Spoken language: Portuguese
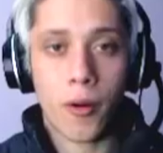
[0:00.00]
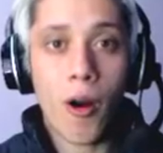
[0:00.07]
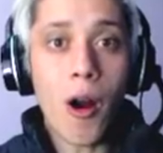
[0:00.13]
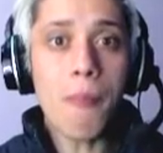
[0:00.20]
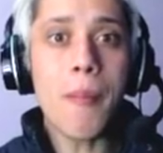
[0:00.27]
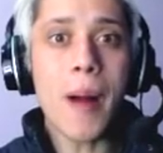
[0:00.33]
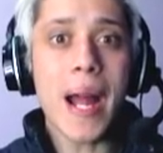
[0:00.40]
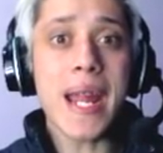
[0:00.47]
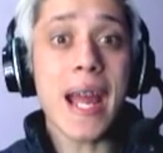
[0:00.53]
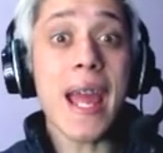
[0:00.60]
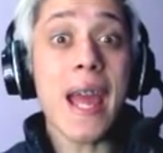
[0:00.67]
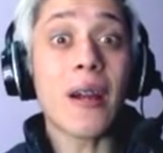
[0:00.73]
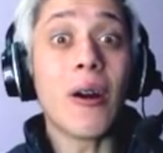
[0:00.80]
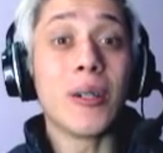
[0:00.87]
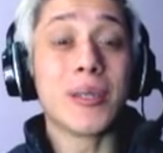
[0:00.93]
Opa, e
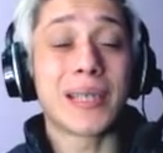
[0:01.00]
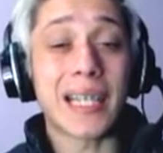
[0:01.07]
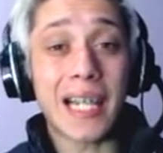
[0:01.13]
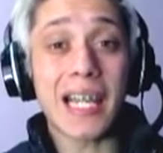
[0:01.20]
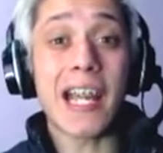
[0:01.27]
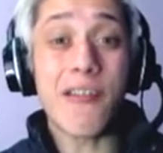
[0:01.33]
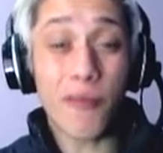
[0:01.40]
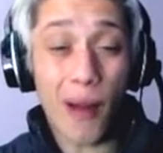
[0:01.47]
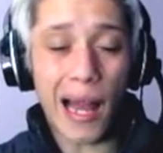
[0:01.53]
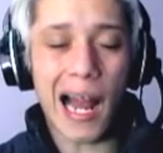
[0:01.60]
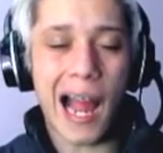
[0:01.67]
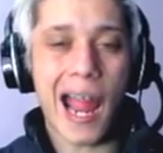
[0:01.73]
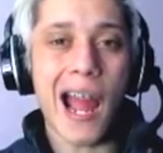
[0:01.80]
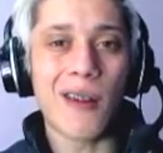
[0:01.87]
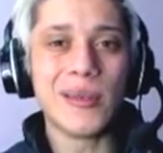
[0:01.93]
aí, Gols? Aqui quem fala
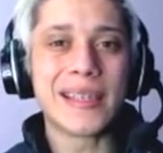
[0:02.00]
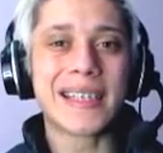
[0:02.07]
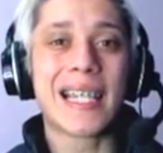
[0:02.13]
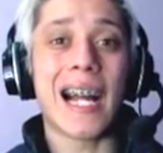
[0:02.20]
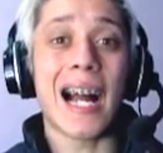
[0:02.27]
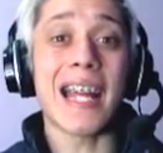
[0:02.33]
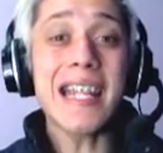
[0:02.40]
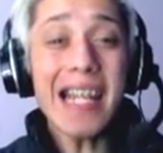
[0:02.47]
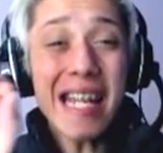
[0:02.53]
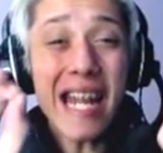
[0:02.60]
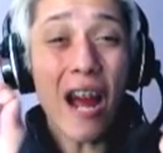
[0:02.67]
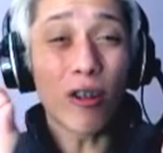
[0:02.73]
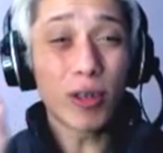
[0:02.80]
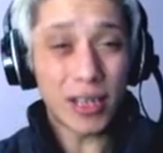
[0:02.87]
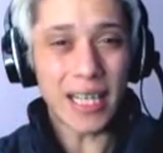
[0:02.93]
é o Sky e
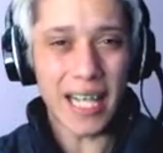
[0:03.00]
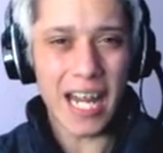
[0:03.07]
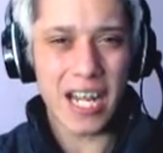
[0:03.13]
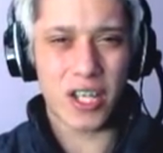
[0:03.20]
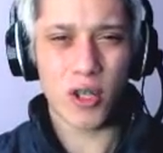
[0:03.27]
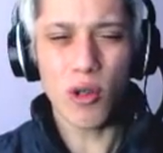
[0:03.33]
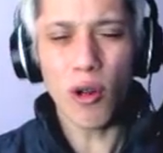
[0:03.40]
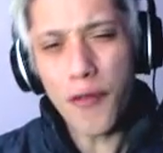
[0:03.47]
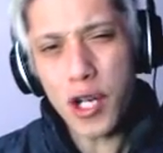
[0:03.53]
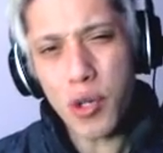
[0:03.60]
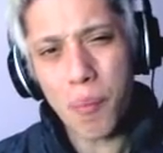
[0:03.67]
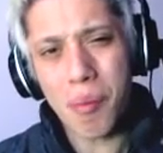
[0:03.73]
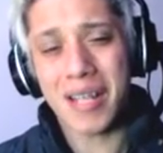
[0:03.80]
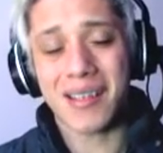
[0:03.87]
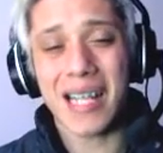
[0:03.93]
é o seguinte, no vídeo
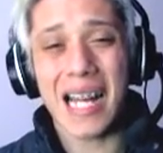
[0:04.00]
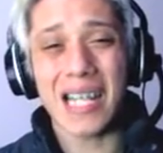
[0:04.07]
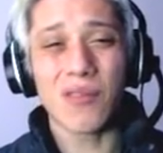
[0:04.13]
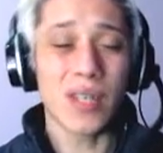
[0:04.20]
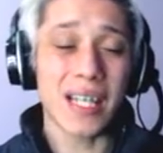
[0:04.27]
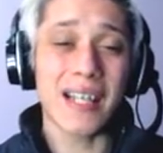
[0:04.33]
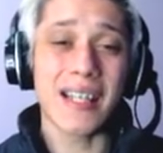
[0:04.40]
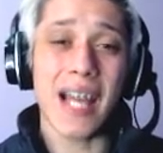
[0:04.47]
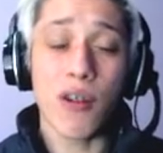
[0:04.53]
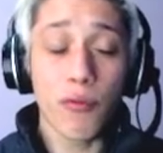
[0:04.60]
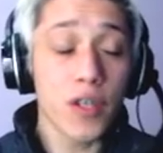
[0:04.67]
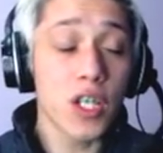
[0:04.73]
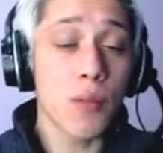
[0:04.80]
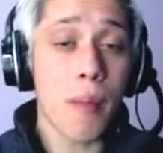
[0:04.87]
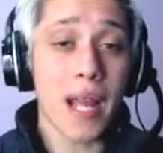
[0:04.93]
passado vocês deram um
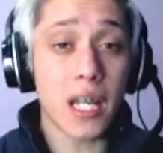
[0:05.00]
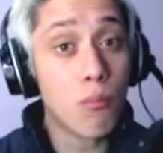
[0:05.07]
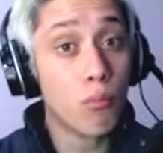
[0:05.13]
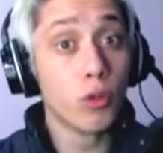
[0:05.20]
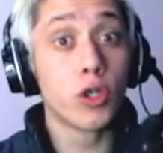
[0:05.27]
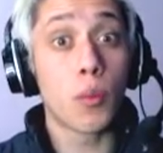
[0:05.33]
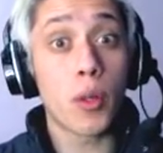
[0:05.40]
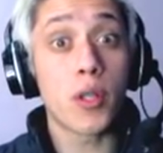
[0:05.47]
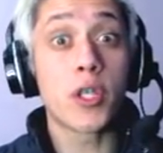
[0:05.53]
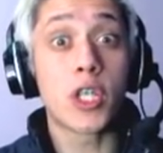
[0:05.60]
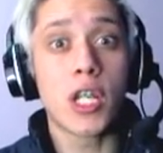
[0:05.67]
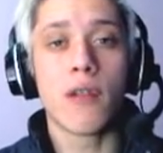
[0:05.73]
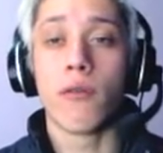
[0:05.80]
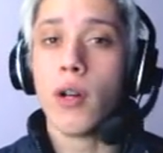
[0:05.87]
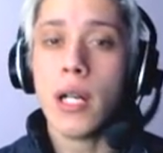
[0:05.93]
feedback muito
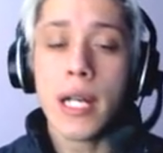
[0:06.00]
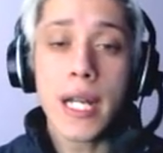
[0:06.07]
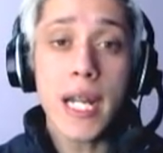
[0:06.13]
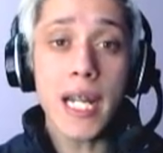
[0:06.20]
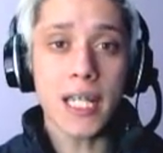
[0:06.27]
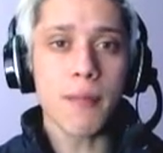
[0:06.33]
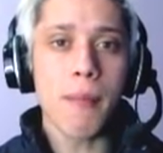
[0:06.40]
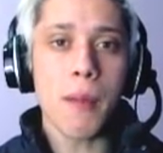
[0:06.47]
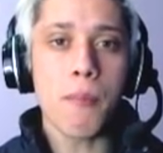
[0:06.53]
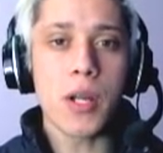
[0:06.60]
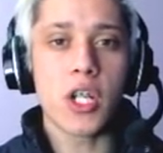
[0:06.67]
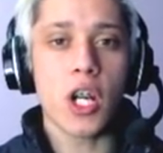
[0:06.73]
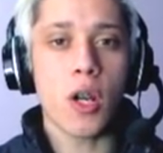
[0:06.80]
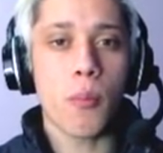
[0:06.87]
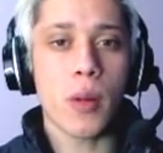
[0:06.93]
positivo e também
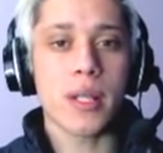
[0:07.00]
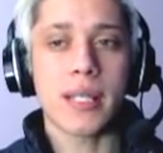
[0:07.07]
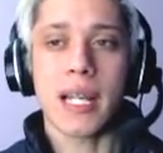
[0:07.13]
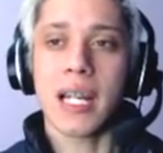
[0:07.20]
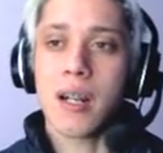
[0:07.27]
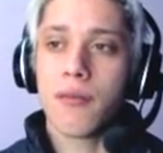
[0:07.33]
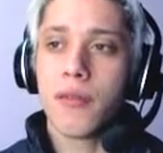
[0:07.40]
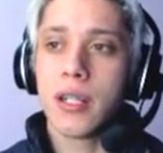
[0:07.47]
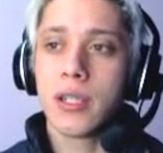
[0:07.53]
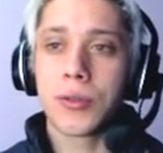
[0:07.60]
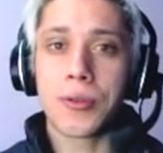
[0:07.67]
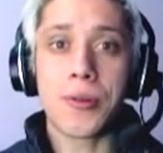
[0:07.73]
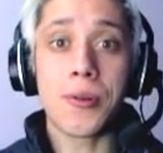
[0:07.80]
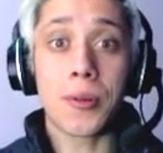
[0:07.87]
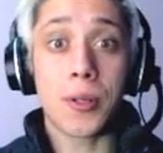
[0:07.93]
pediram para estar gravando
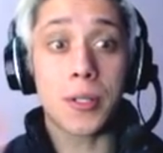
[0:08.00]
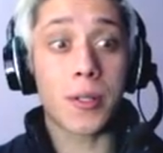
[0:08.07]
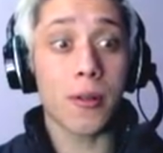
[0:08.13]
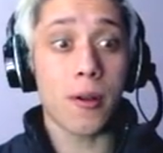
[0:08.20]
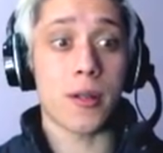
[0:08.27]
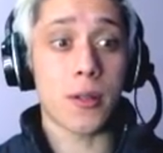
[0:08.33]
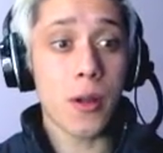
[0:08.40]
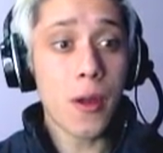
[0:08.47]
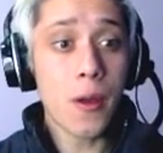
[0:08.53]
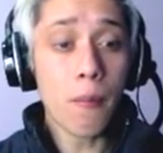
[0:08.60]
com o Godnot.